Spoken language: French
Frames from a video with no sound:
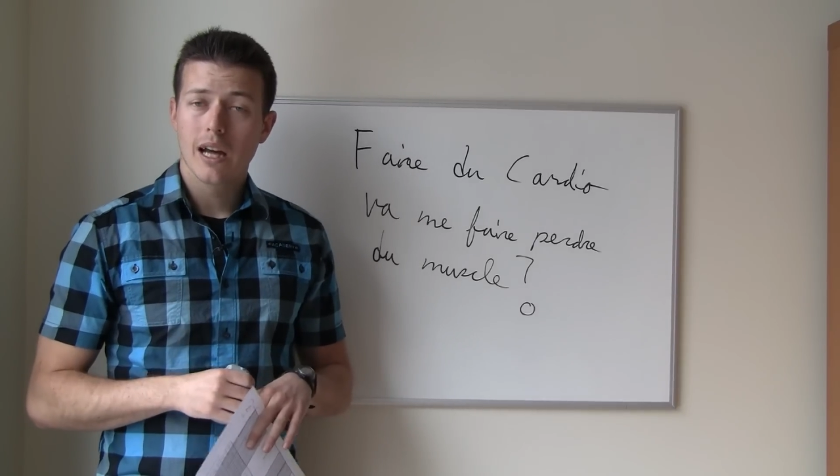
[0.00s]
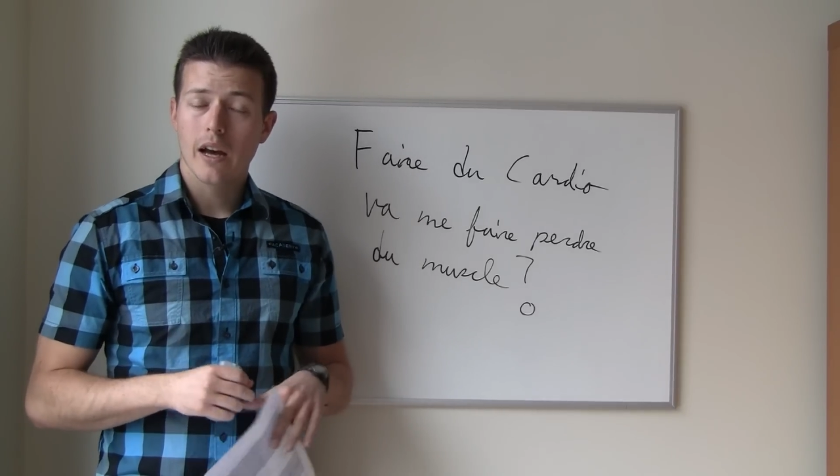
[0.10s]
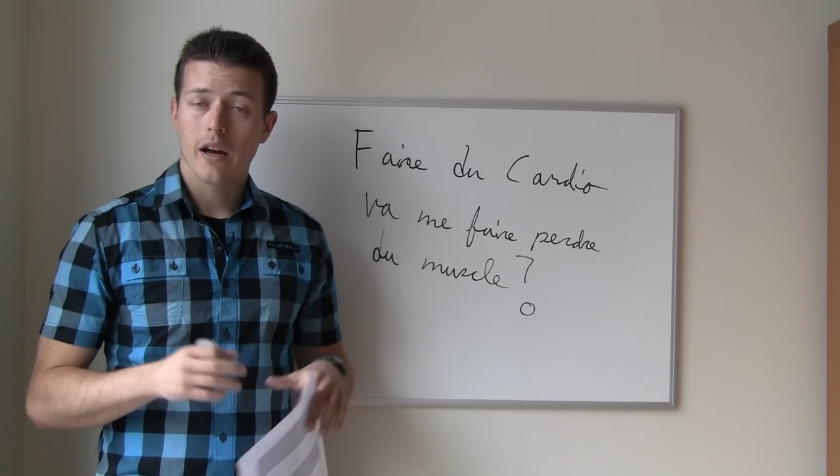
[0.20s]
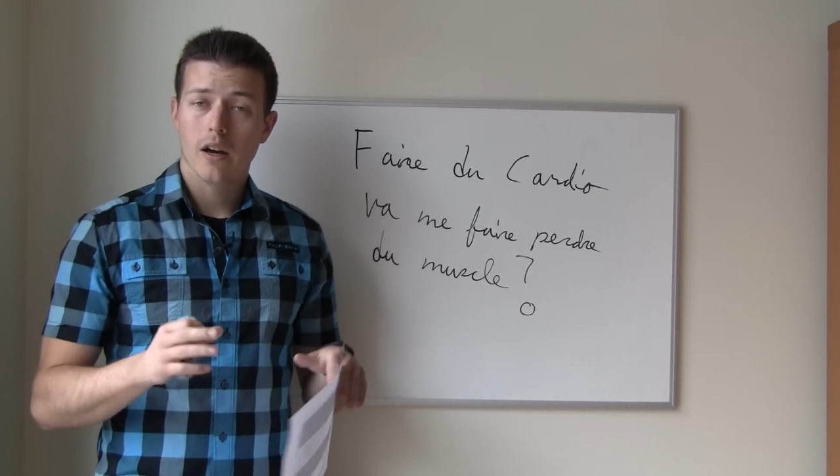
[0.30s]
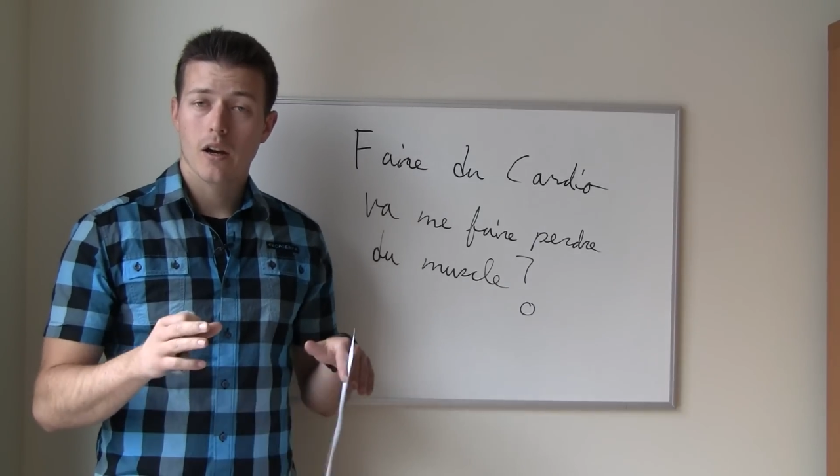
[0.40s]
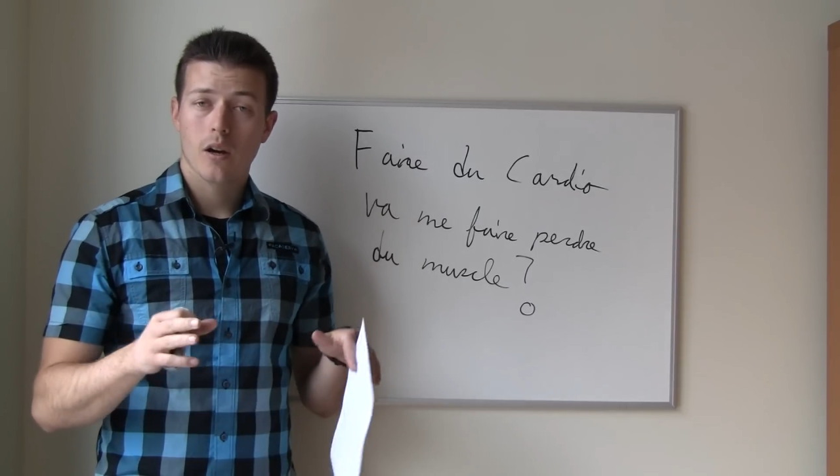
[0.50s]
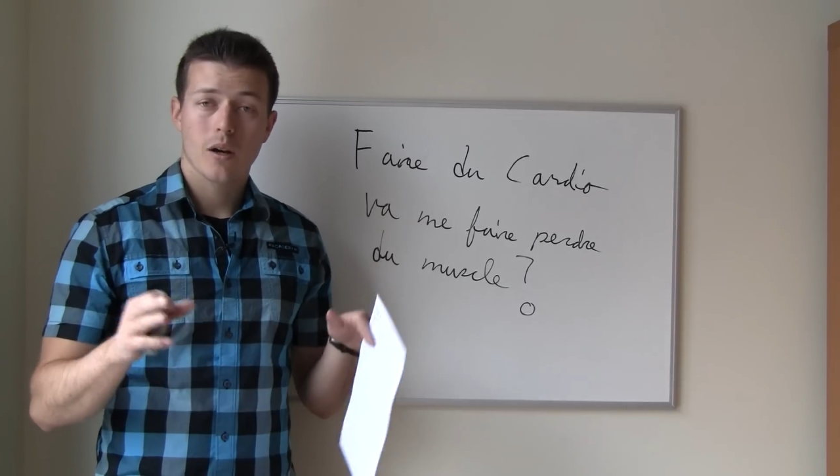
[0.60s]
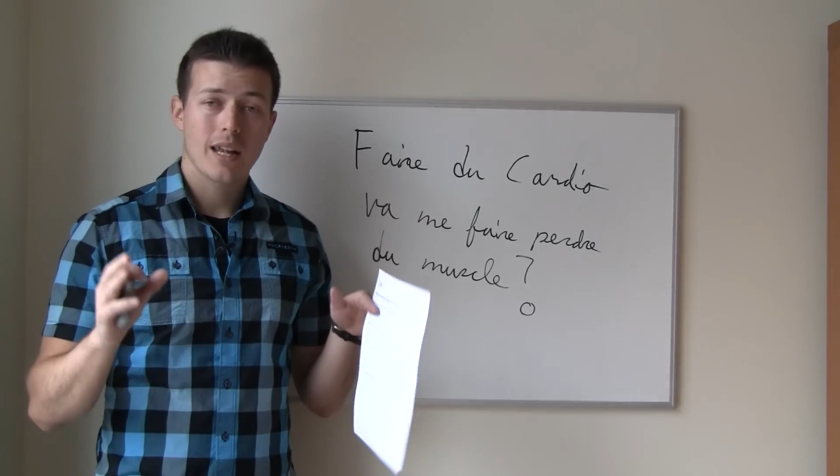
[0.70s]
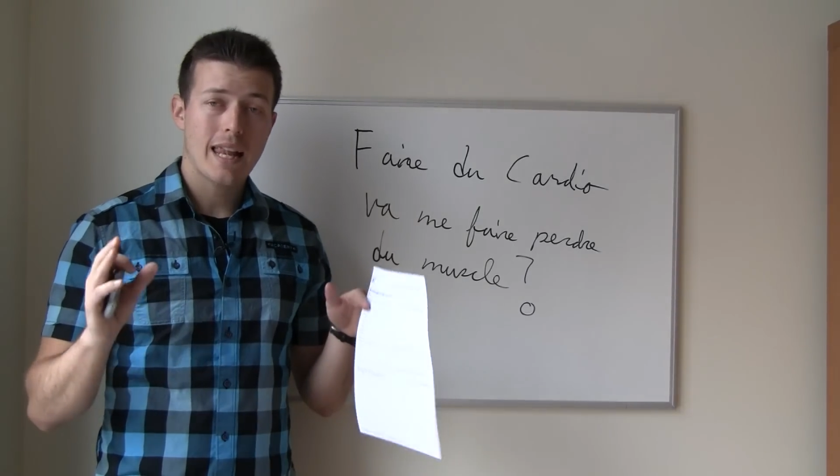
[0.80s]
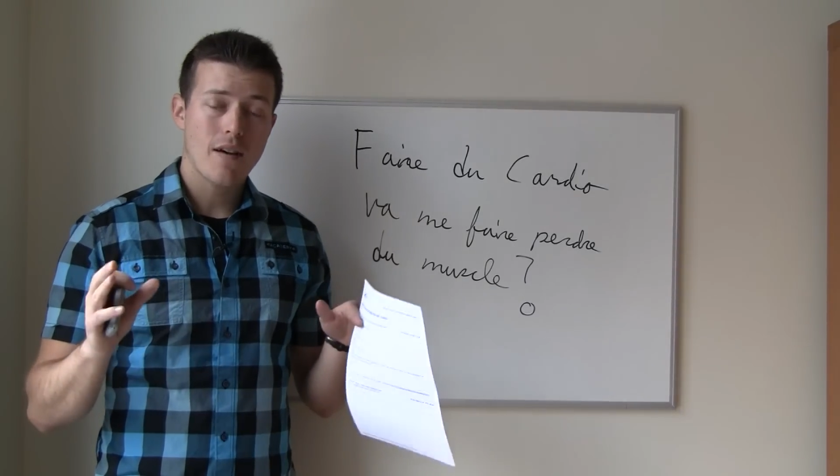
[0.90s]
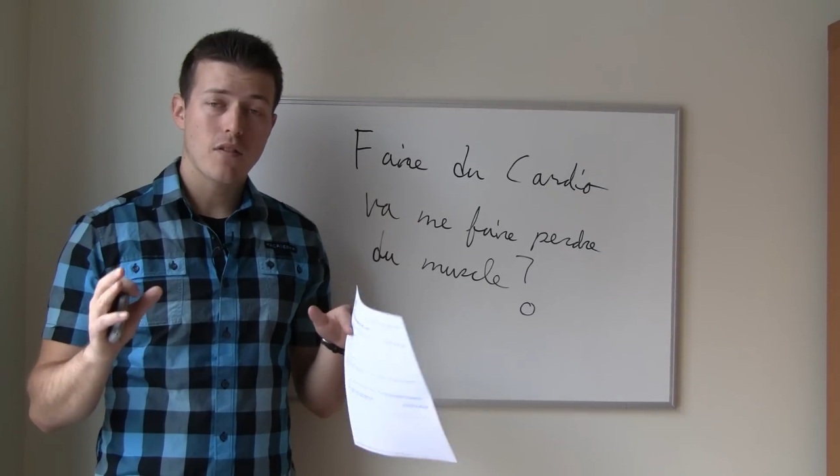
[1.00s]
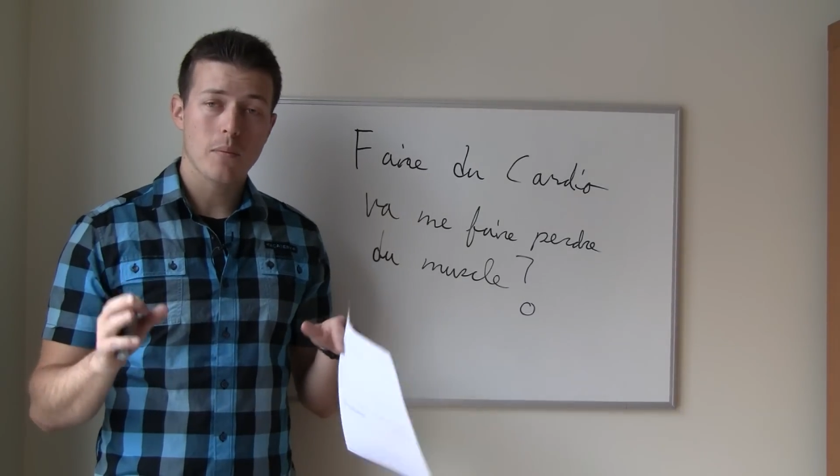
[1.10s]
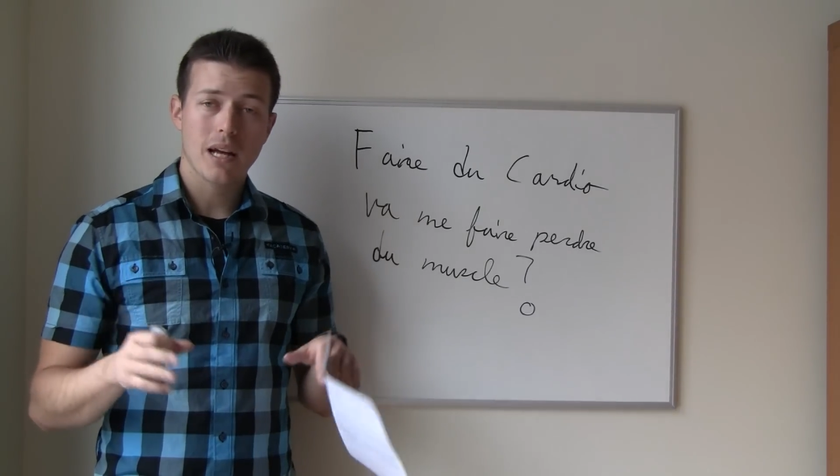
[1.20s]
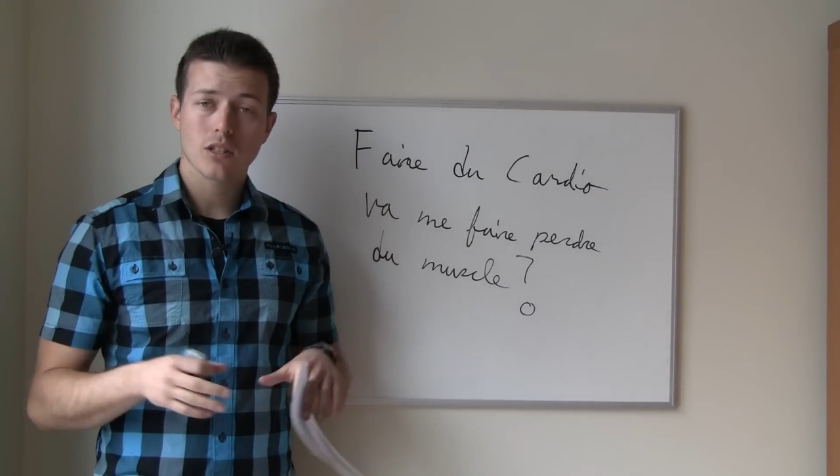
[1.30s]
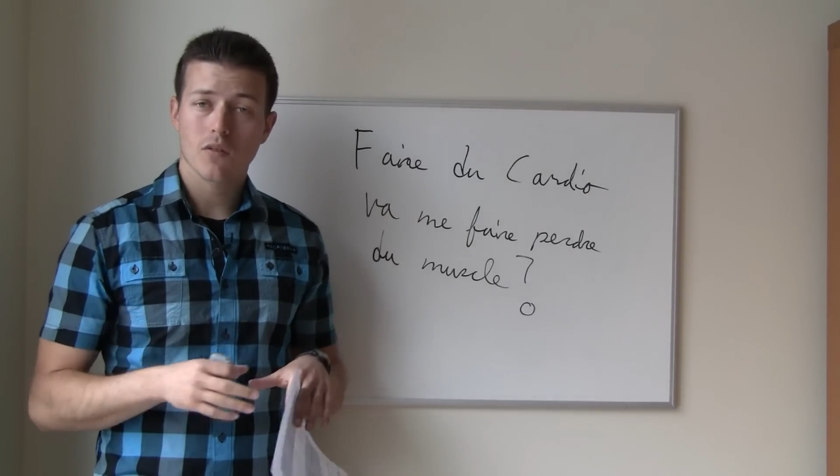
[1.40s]
Euh, la
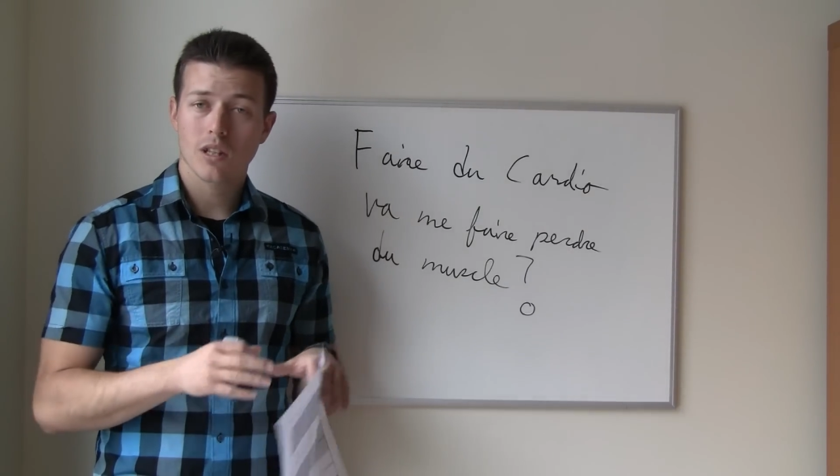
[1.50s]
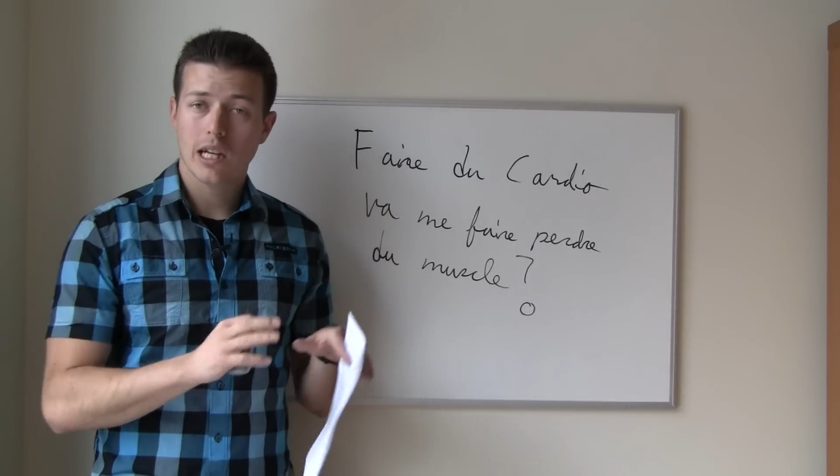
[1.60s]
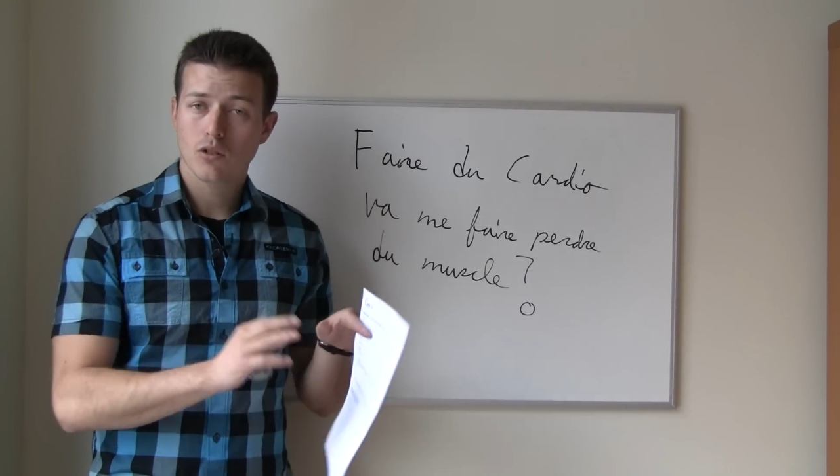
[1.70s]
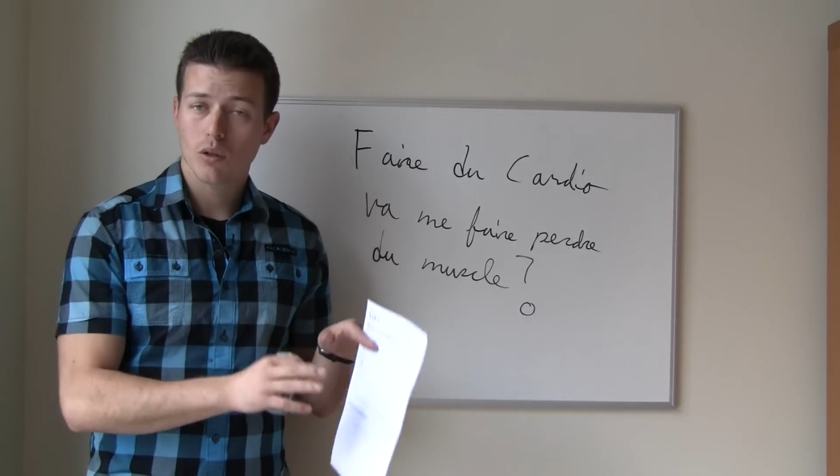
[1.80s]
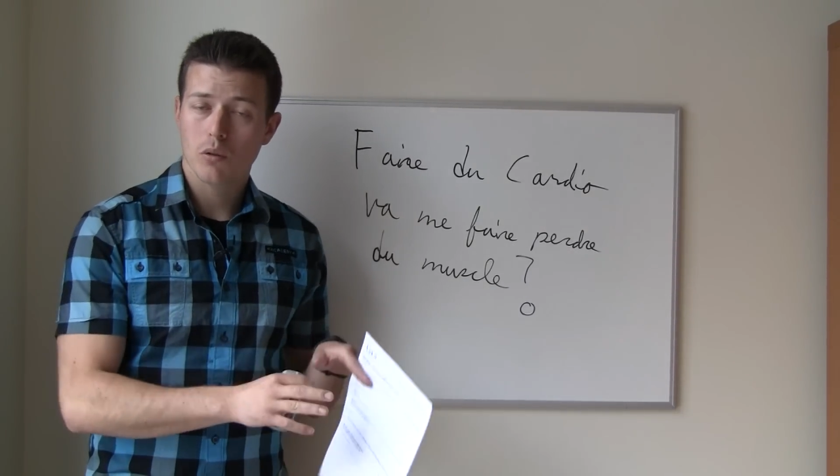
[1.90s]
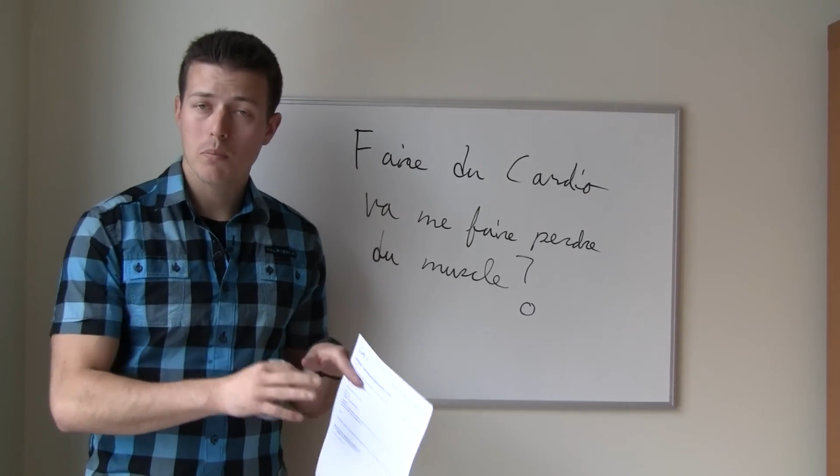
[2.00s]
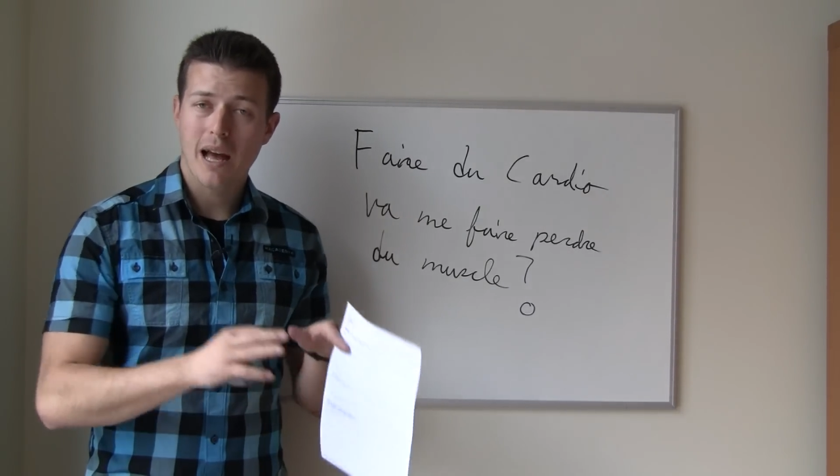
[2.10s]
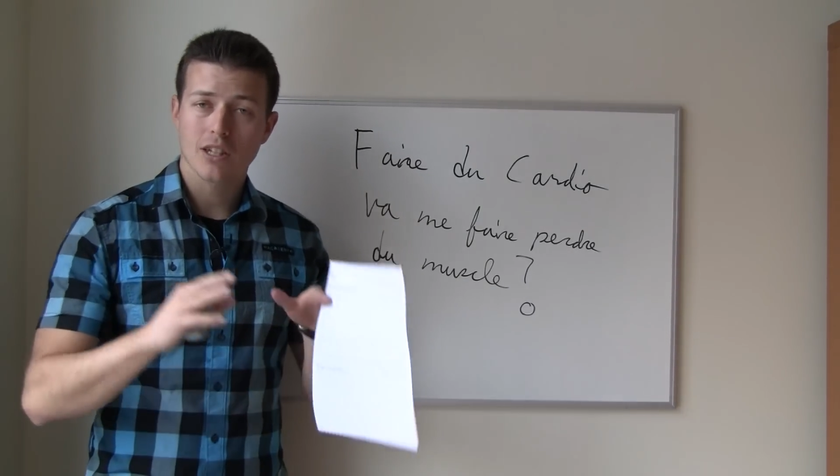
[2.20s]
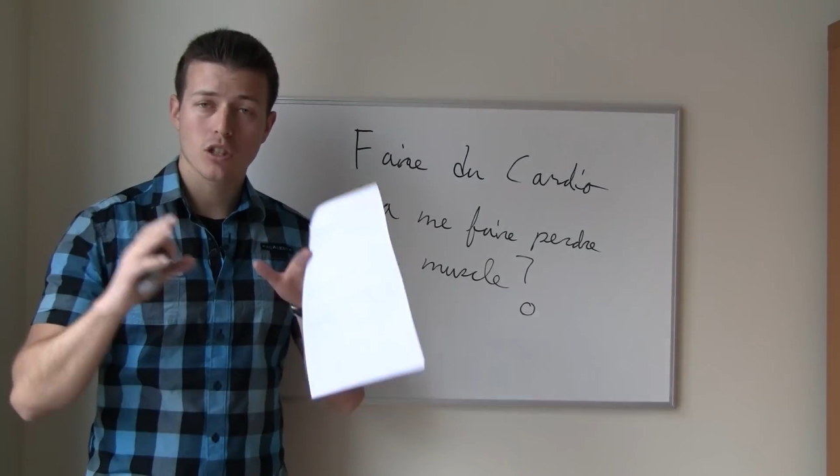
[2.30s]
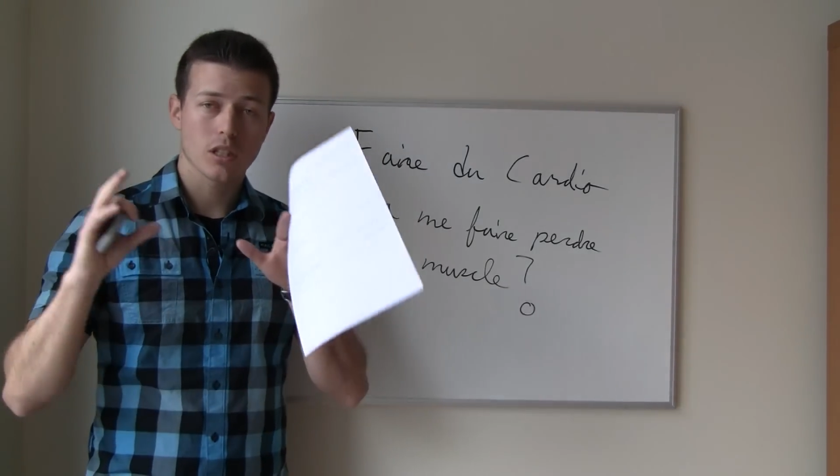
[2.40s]
formation va être sur une page